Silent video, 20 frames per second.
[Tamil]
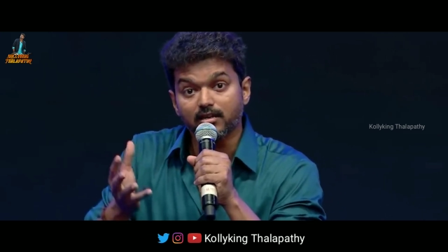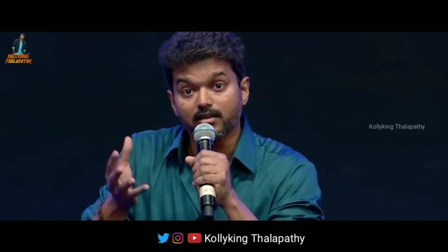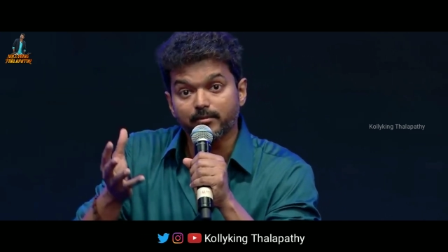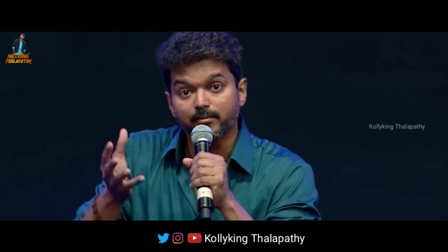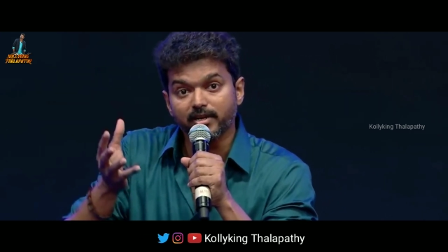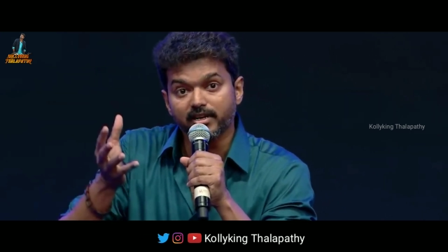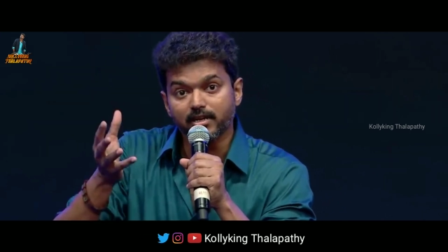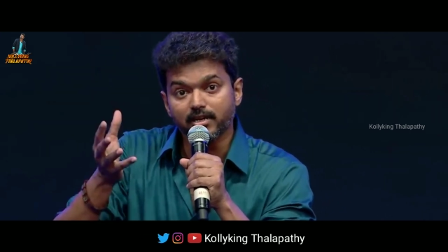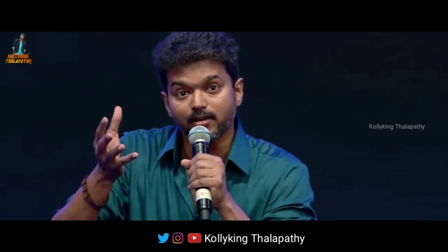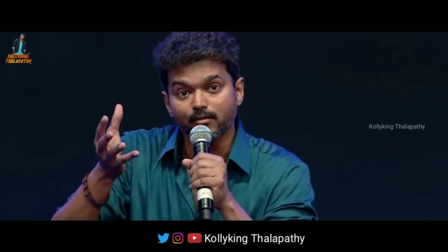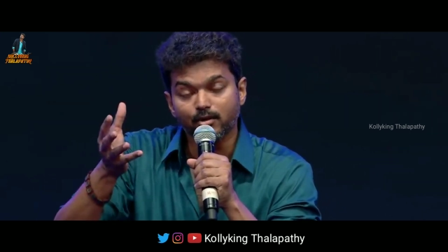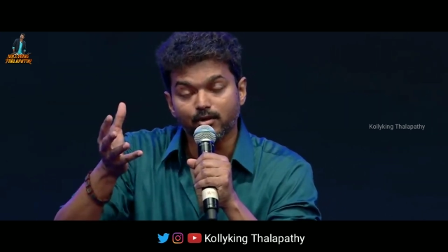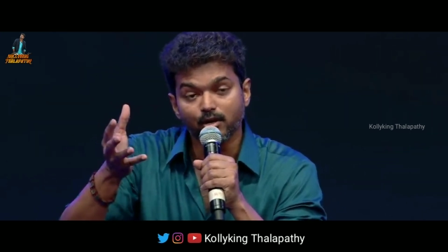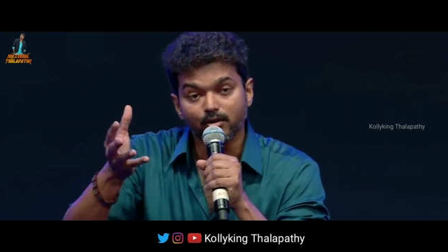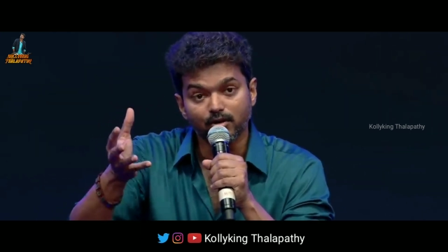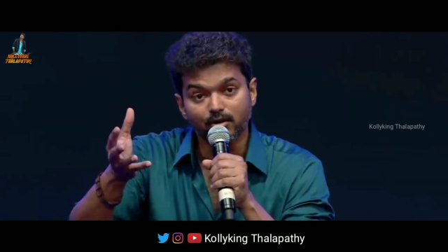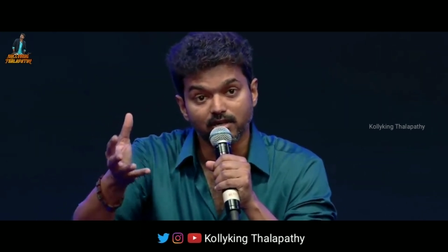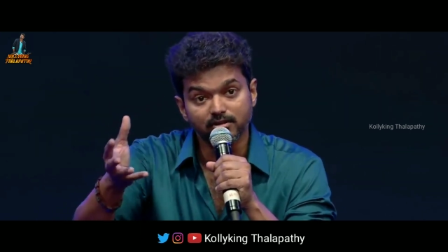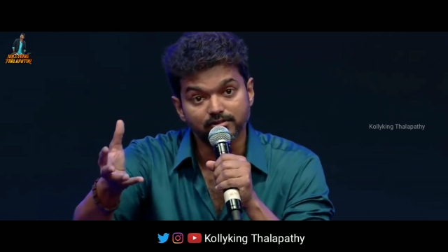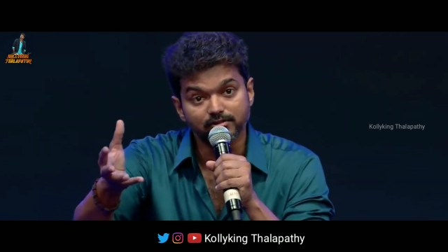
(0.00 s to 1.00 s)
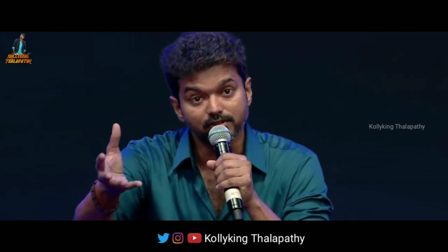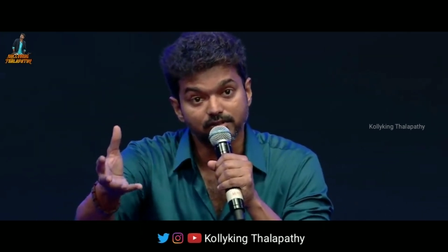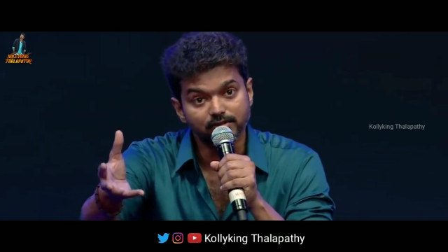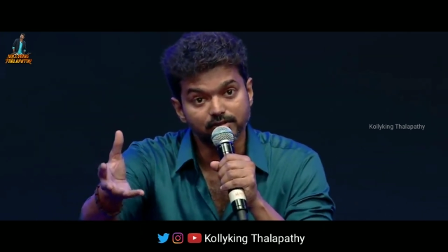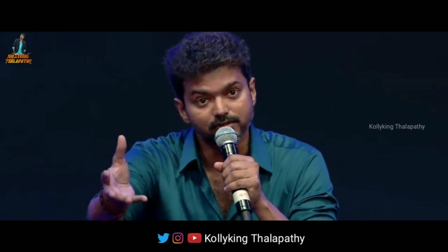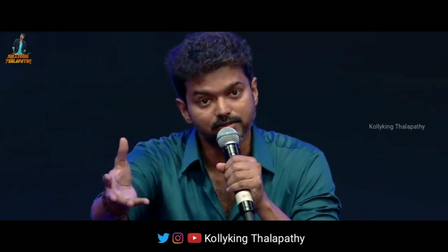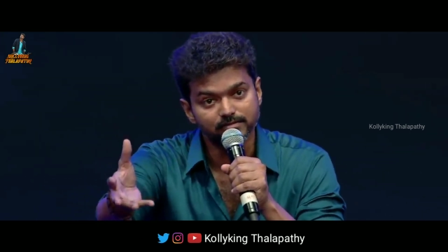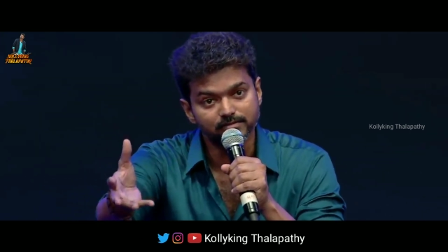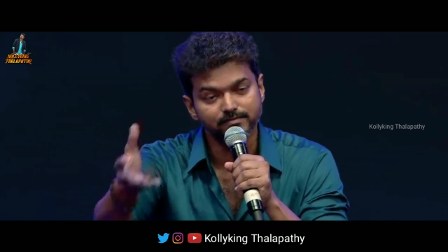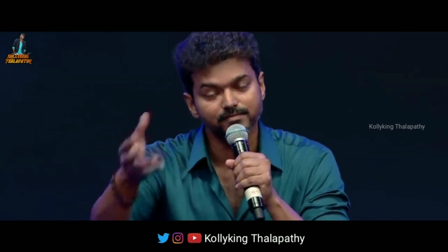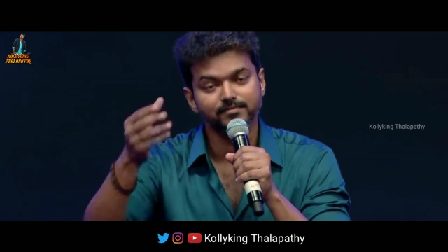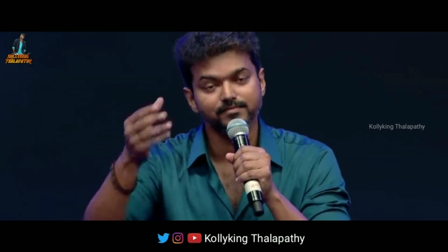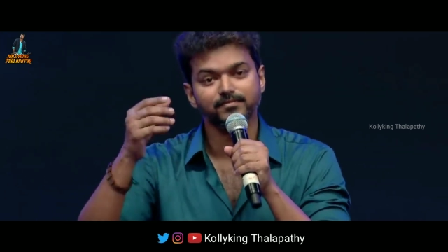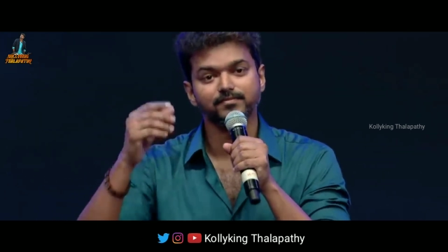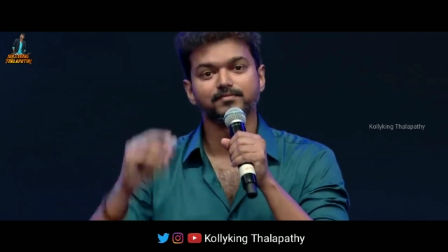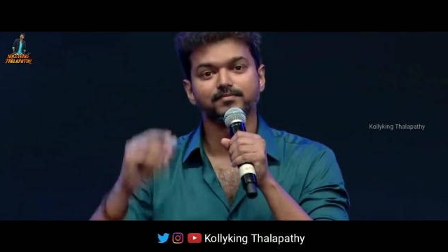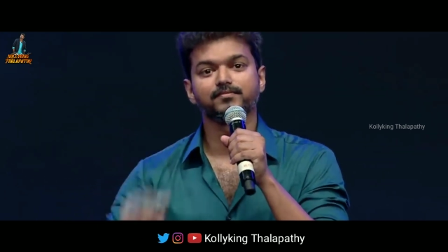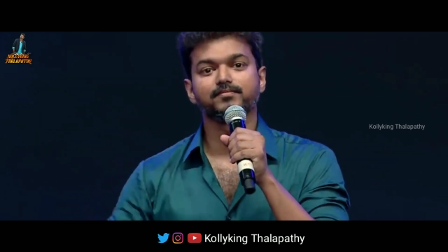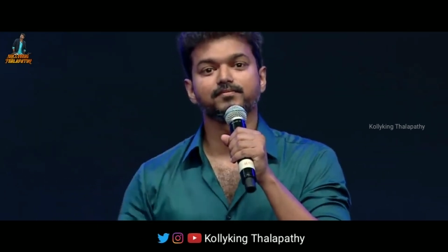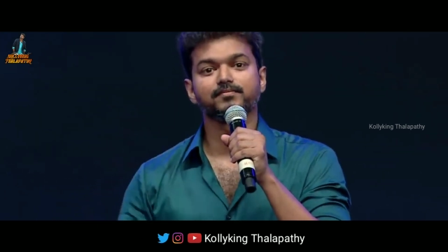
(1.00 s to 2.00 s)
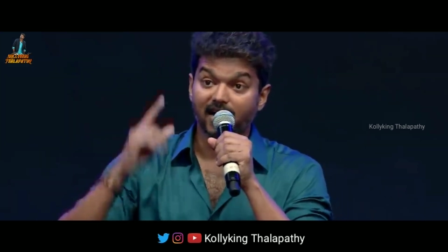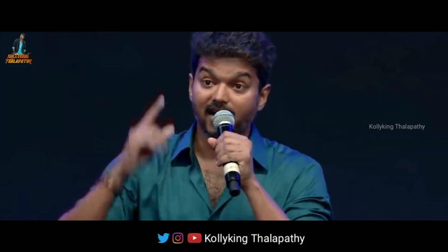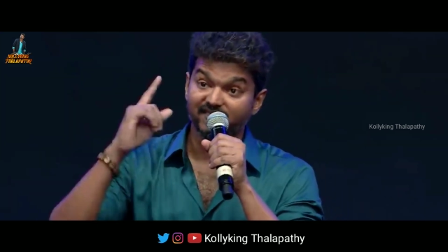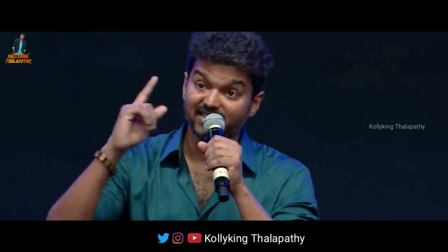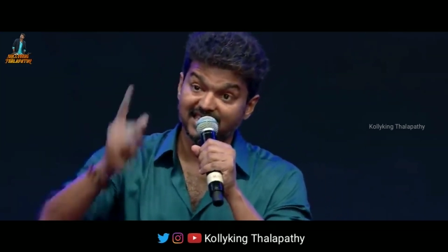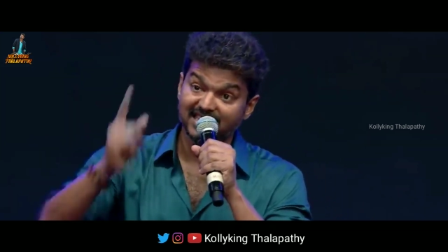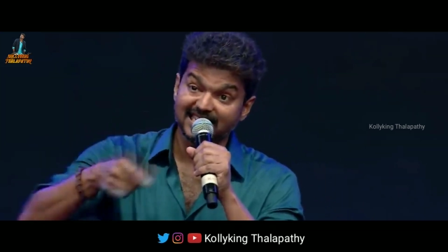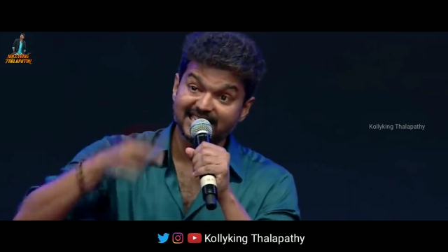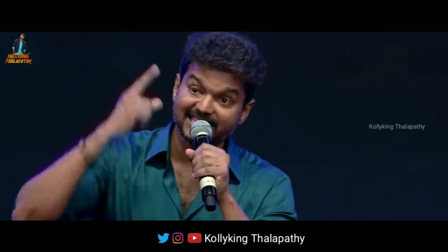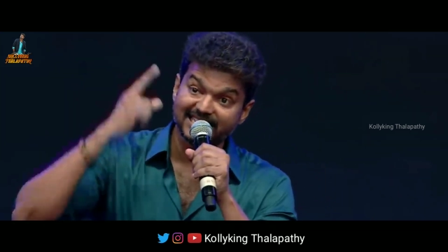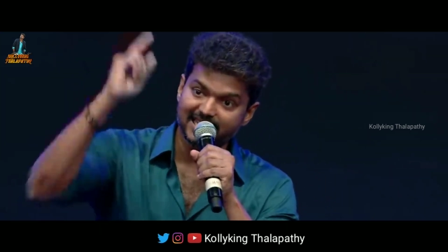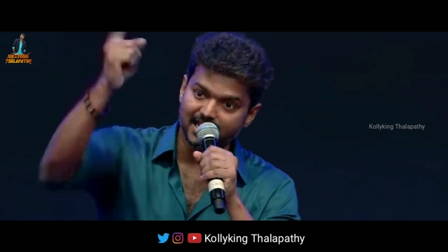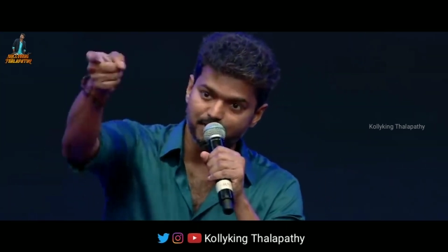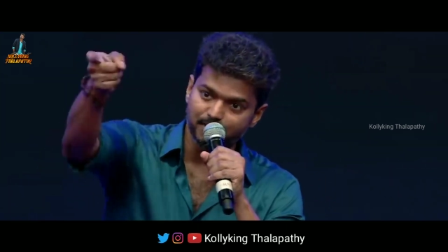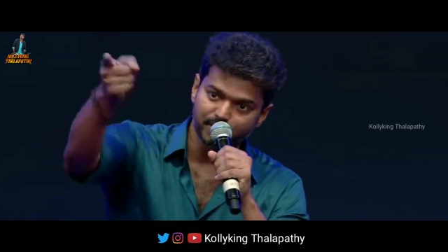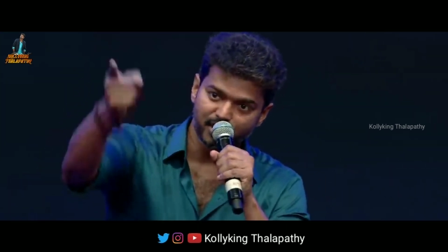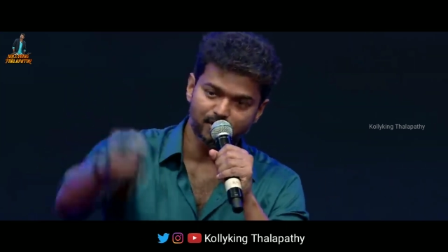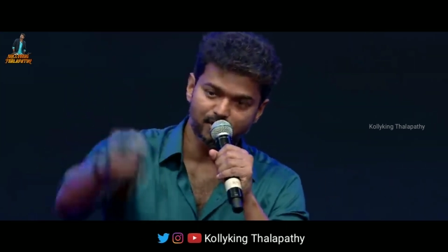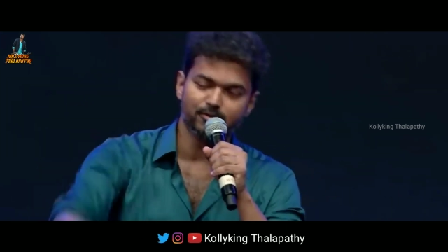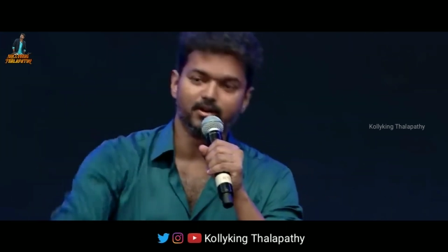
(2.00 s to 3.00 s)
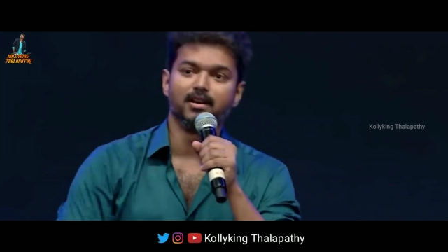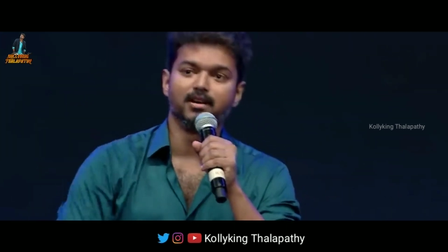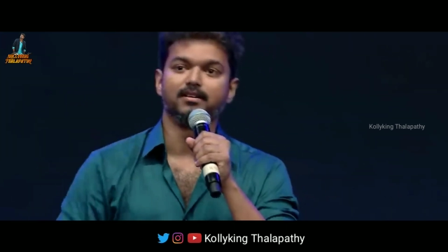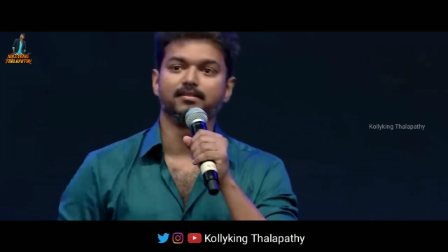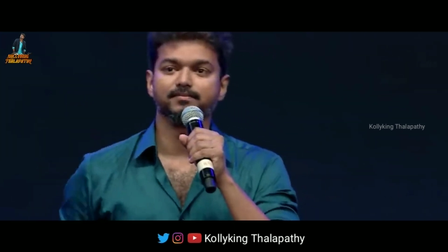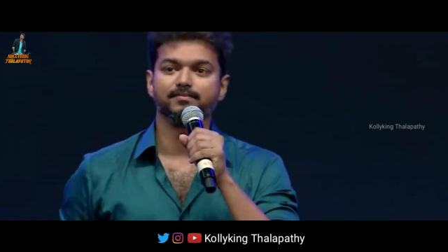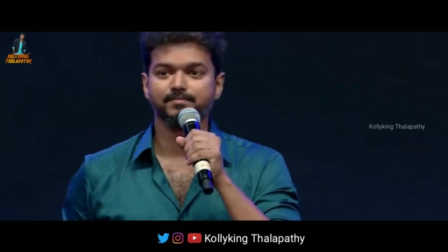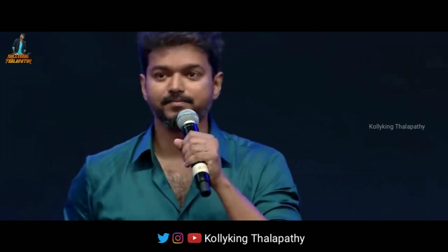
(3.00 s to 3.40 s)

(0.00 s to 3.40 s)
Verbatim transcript: ஆட்டோமேட்டிக்காக உள்ளே போனால் சேர்த்துரும் அவன் லீடராக மாறுவான்